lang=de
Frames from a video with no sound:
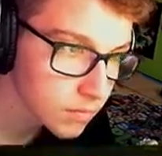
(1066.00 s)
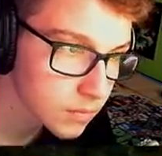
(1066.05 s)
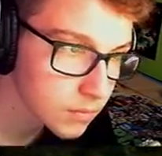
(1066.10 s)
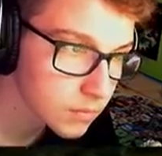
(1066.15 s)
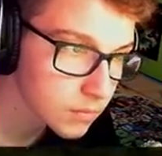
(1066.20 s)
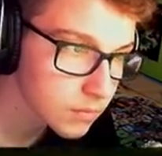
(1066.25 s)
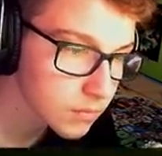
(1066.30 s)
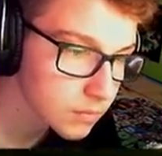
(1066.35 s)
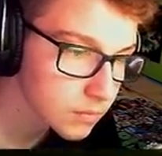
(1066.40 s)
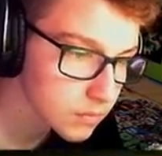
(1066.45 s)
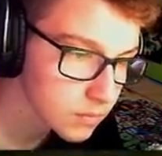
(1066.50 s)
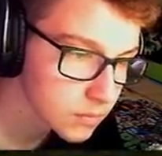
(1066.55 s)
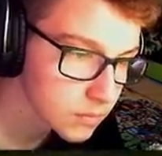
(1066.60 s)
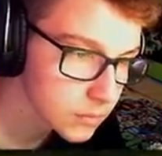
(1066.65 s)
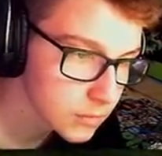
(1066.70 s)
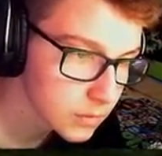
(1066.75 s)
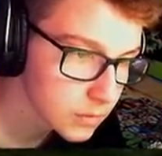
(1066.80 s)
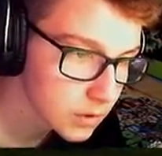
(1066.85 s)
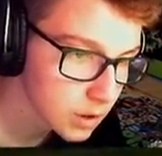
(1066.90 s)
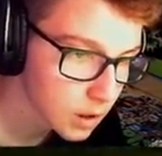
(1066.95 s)
Man kann nämlich
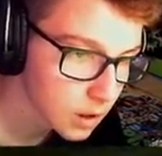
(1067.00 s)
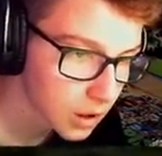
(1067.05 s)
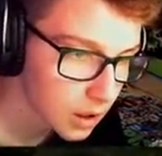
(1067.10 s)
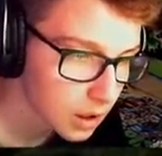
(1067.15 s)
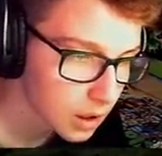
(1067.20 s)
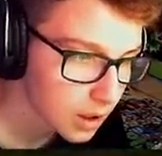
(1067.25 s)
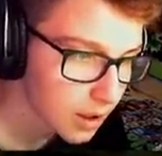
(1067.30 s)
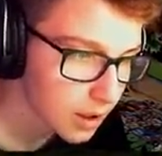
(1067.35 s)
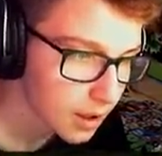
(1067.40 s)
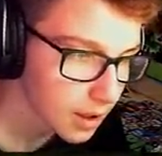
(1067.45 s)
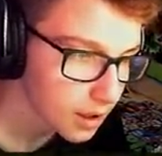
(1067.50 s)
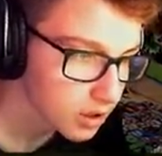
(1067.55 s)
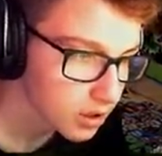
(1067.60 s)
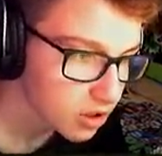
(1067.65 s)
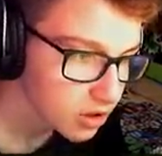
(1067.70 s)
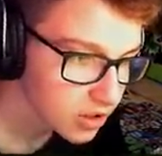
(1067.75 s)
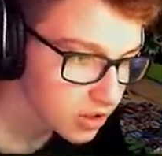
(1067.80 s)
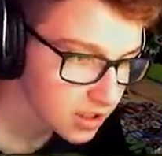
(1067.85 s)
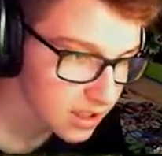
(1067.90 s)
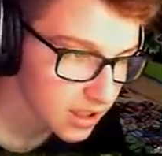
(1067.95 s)
Essen äh, bei
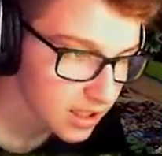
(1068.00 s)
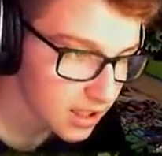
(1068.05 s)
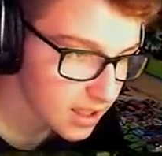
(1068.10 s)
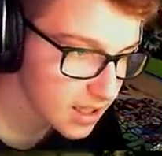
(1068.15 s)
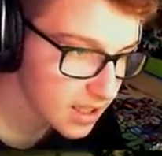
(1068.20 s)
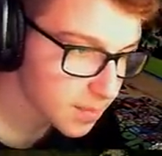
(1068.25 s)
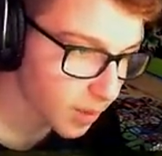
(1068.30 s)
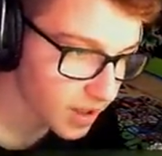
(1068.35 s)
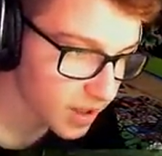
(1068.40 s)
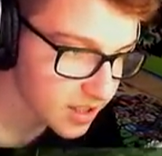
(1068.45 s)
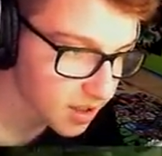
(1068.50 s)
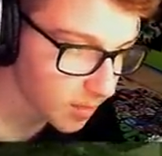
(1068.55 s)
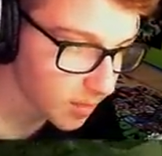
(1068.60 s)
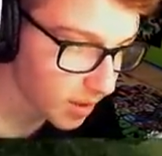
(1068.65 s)
behalten. Ich baue jetzt auch mal